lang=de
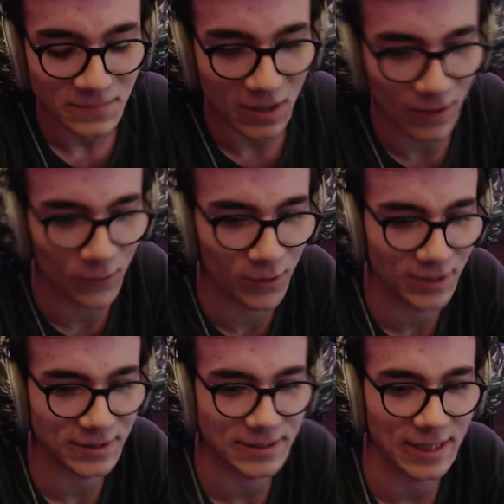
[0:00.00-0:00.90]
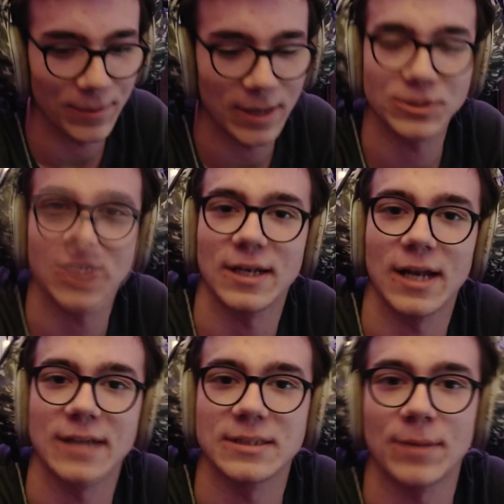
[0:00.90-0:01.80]
Und damit habe ich dann
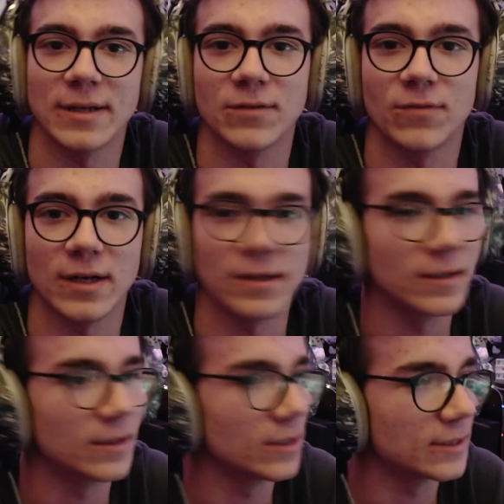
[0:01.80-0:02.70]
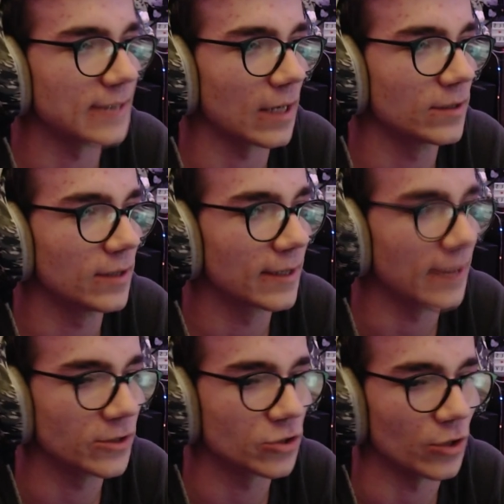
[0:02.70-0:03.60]
langsam angefangen, Sachen
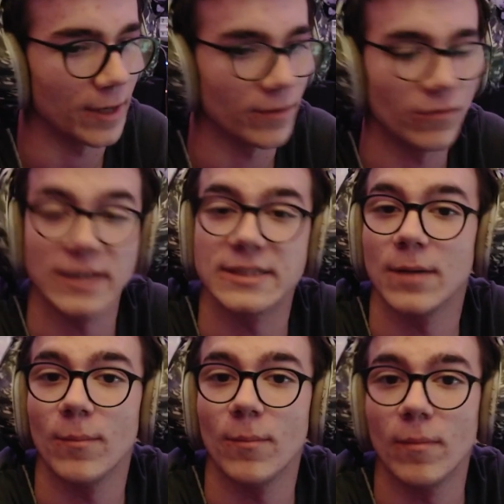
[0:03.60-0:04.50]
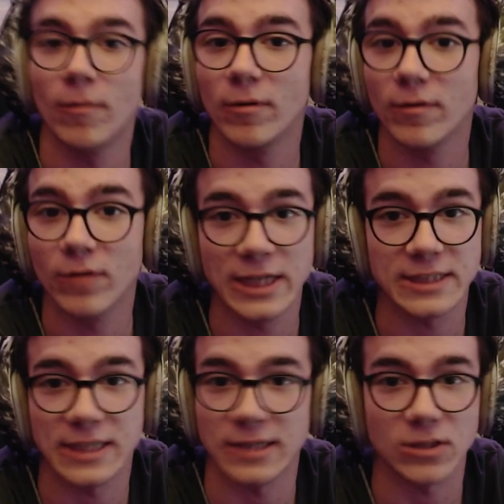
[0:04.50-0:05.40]
kennenzulernen. Facecam ist
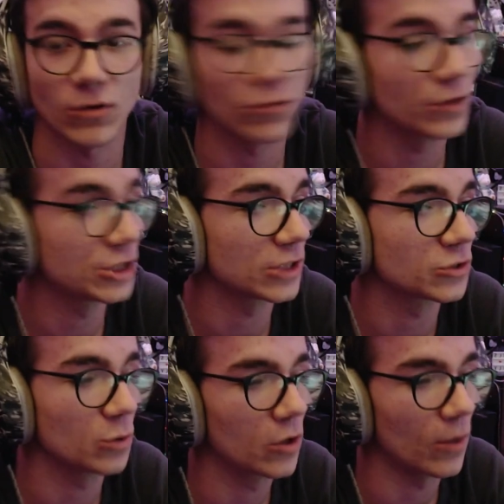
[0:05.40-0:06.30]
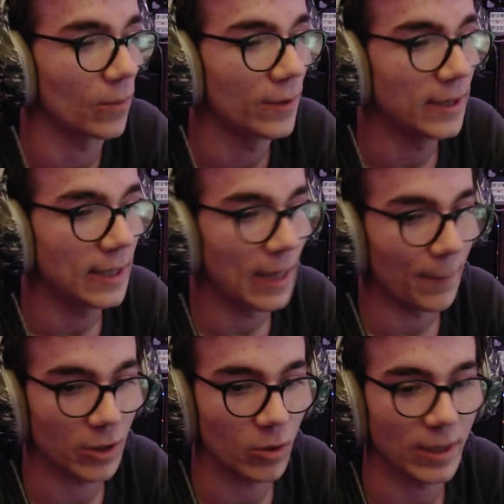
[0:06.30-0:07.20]
erst auf Twitch dazugekommen.
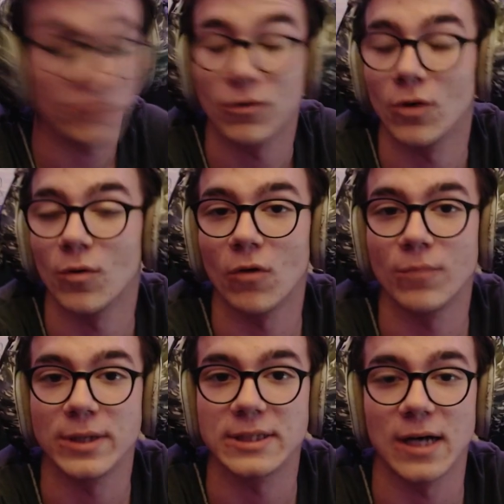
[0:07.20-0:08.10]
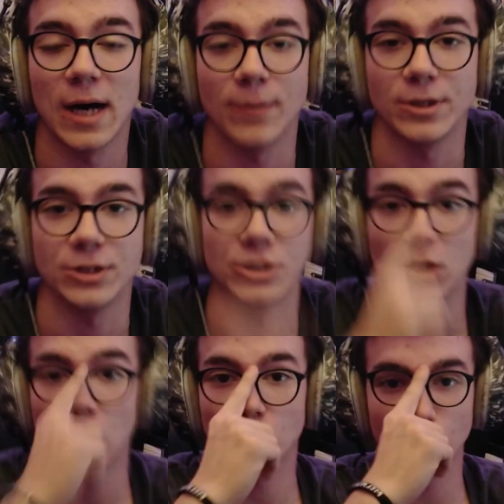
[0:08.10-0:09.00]
Meine kompletten Follower auf Mixer habe ich
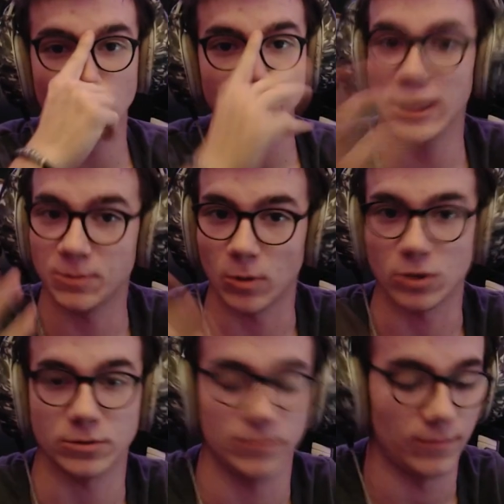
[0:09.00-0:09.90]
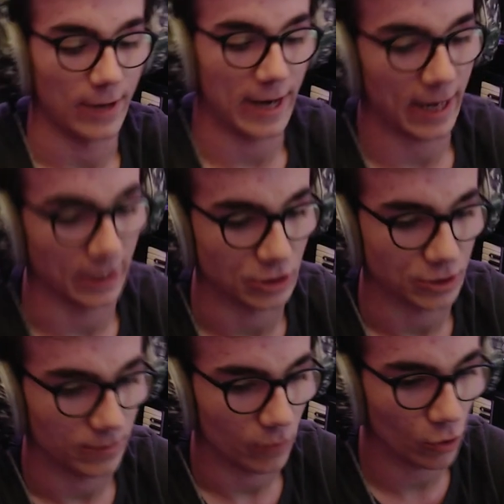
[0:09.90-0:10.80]
durch die Xbox
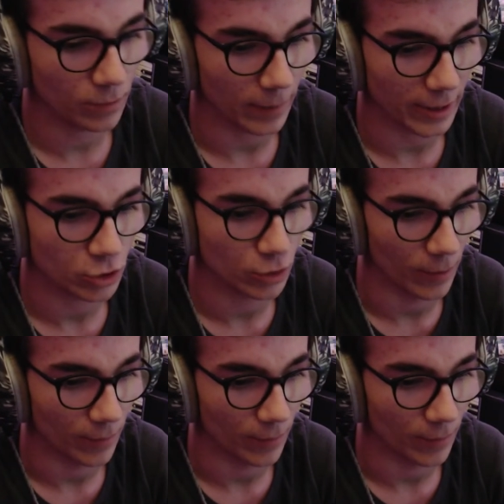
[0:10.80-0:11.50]
erreicht und meiner Stimme,